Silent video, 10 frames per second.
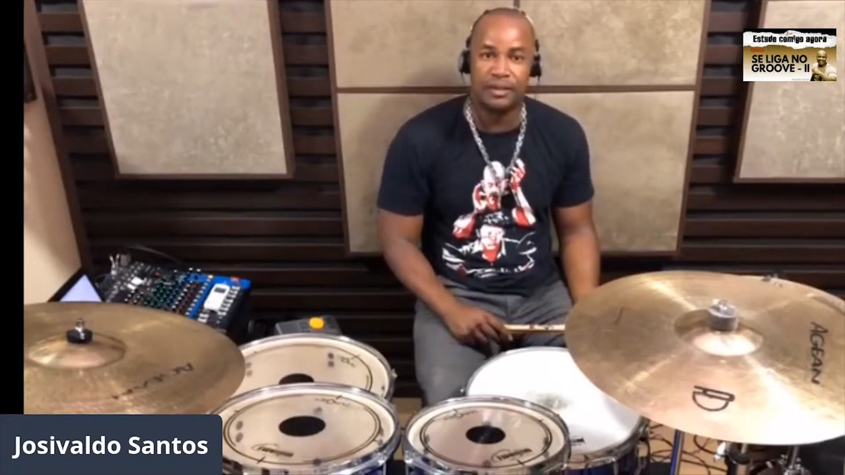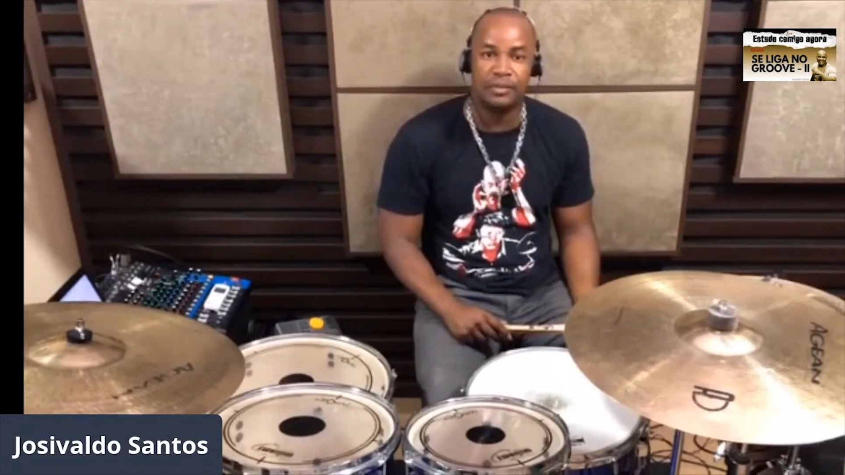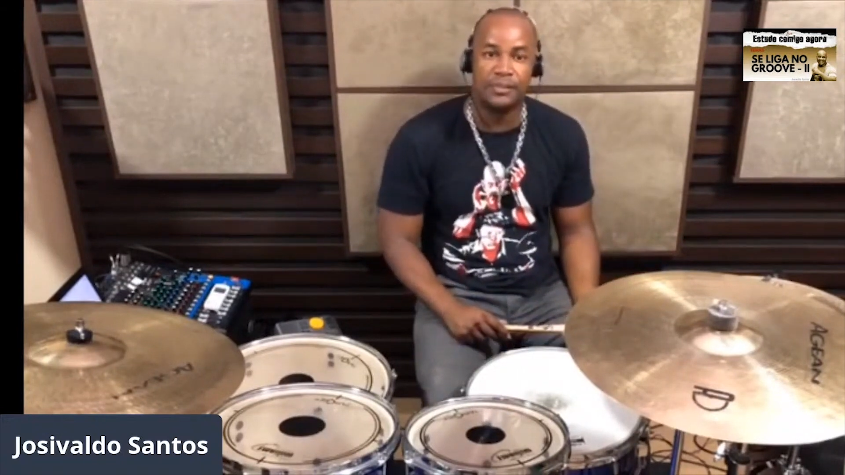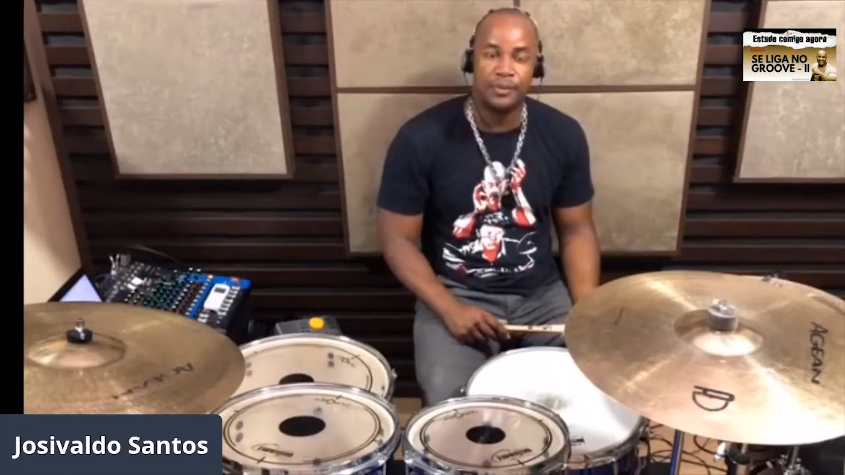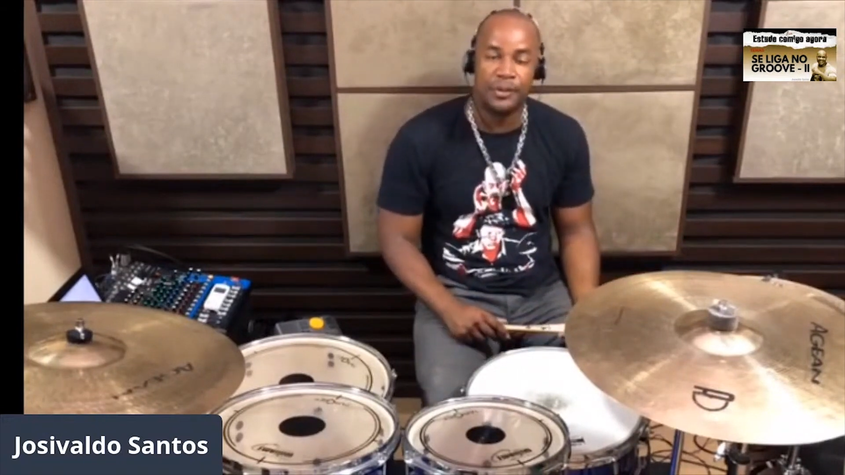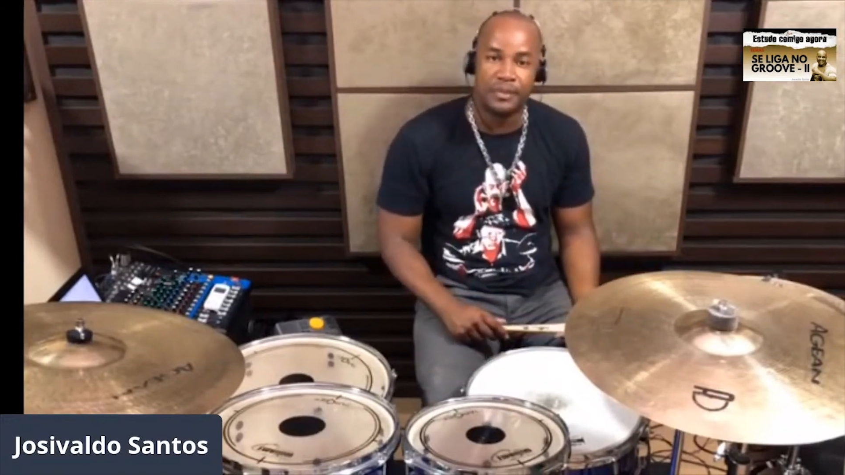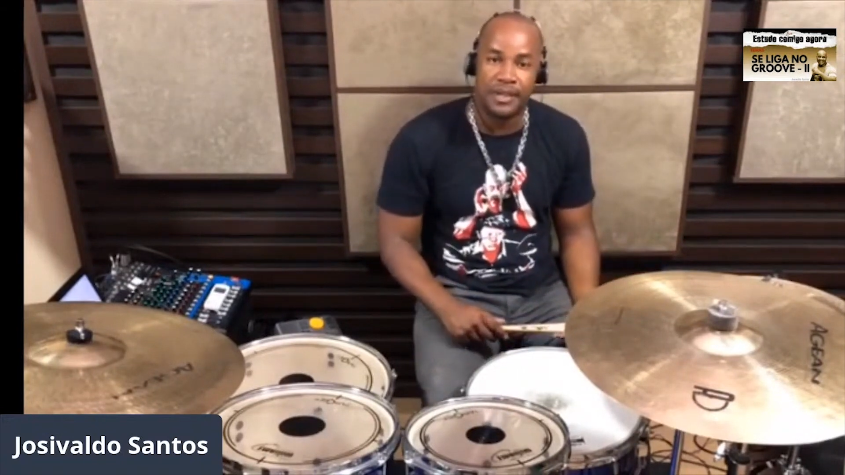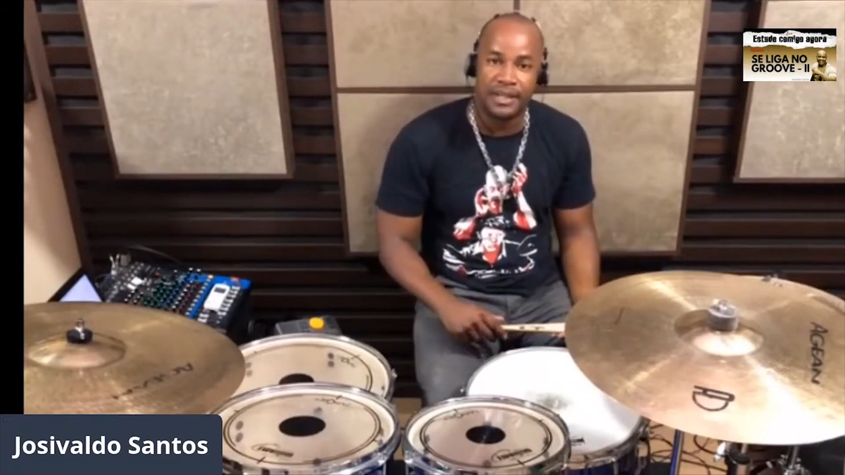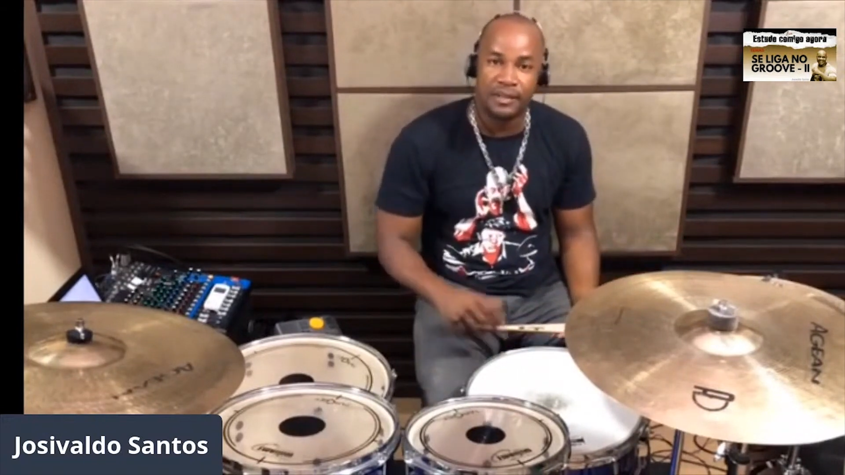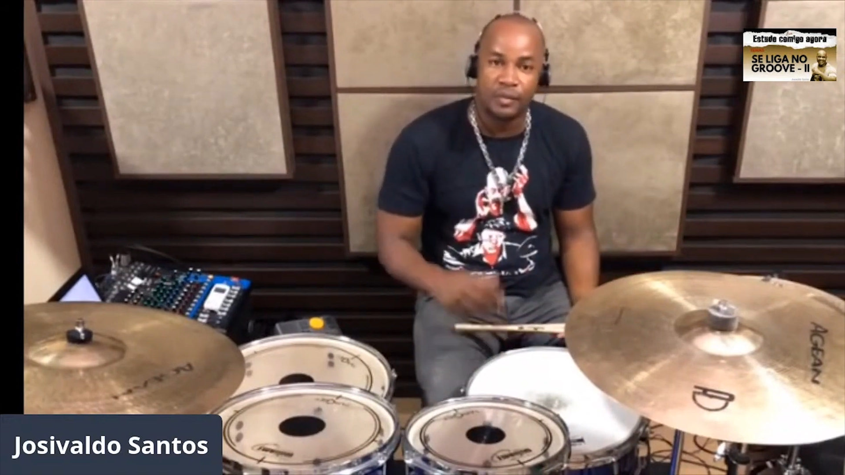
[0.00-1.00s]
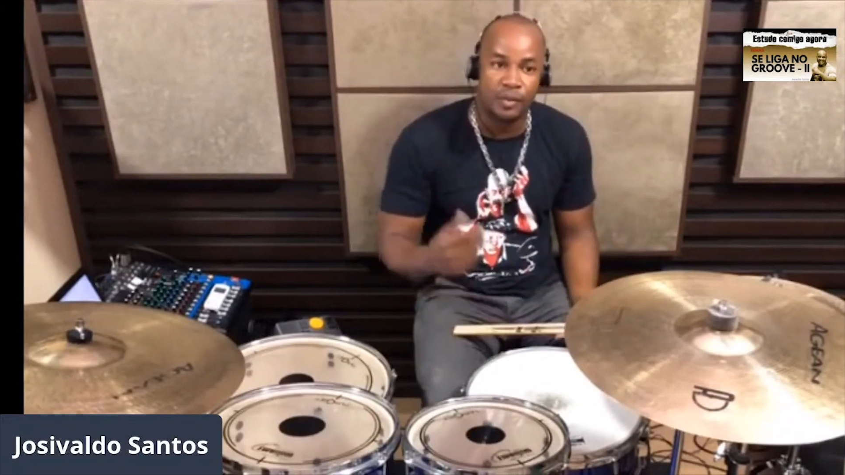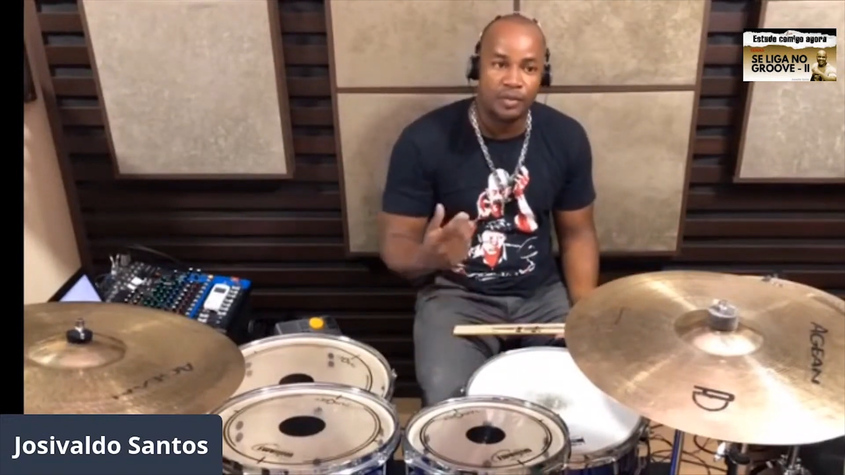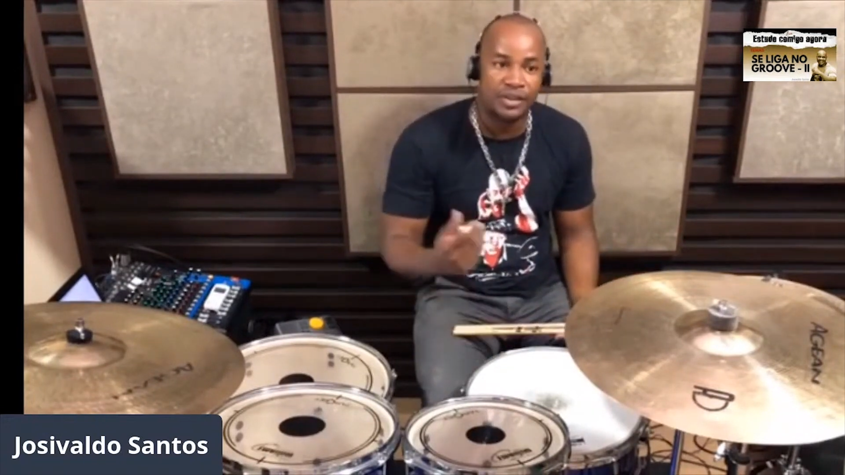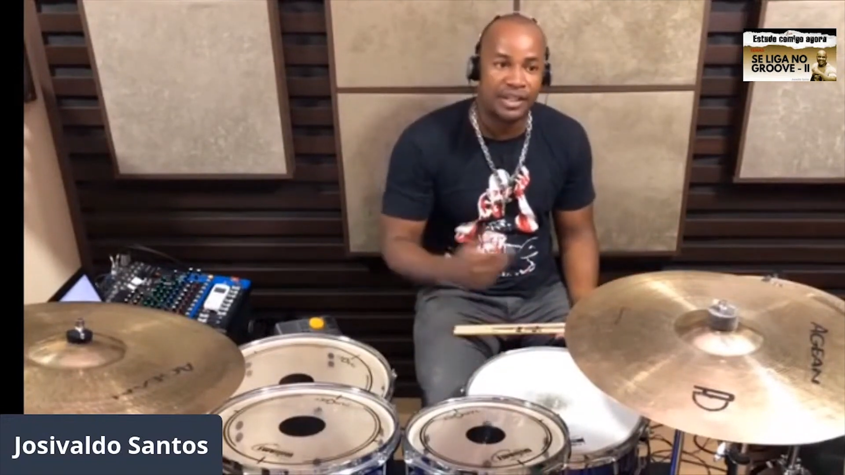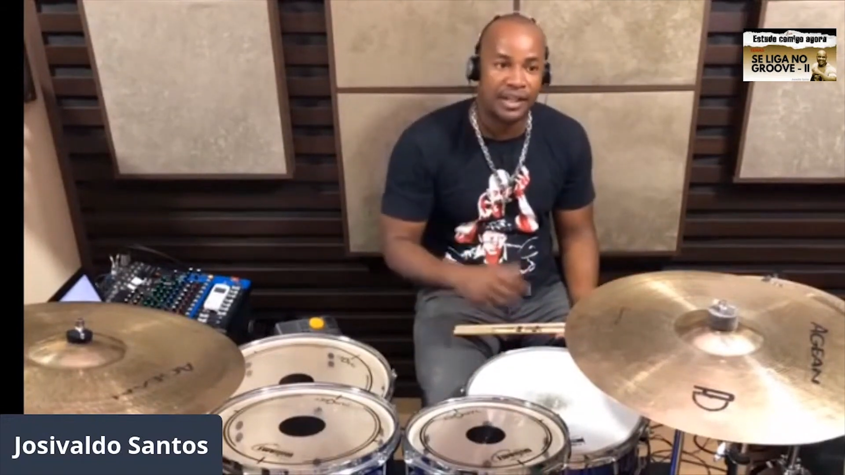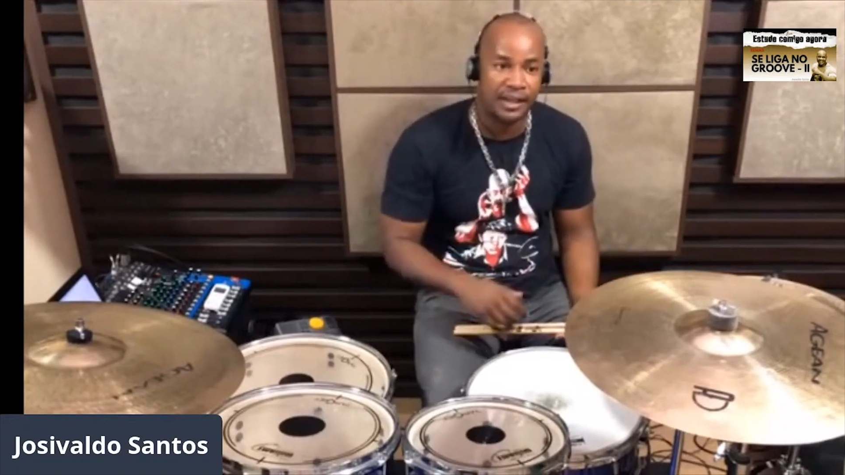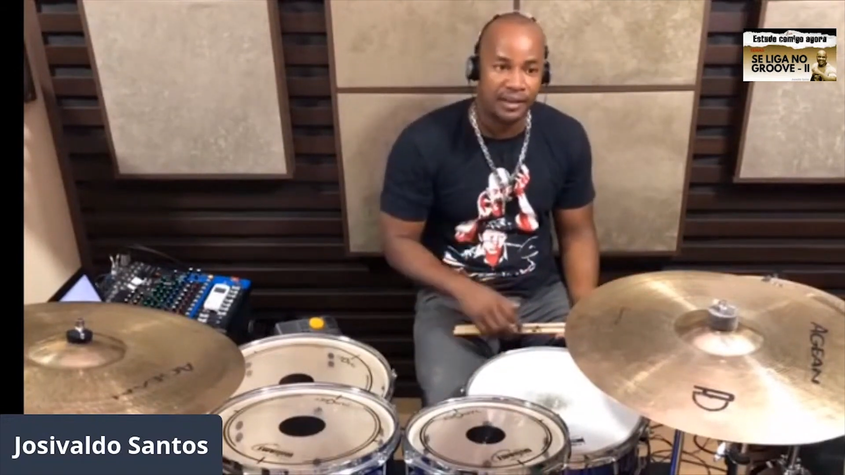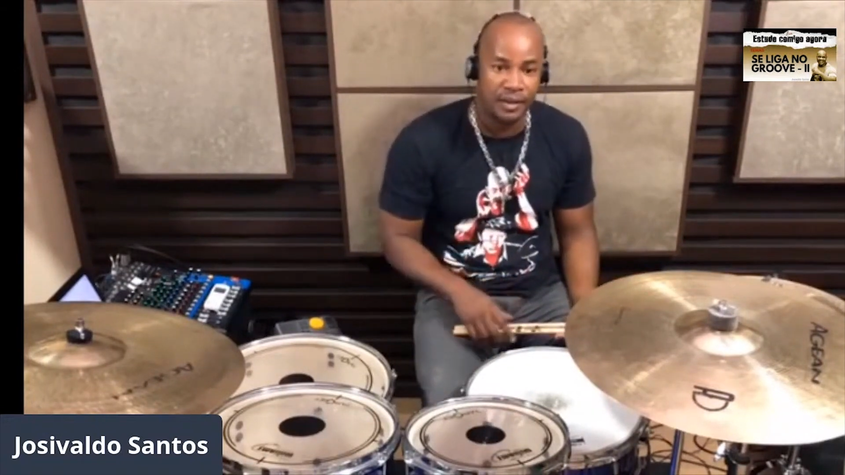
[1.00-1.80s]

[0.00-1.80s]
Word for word: um depoimento, quando chega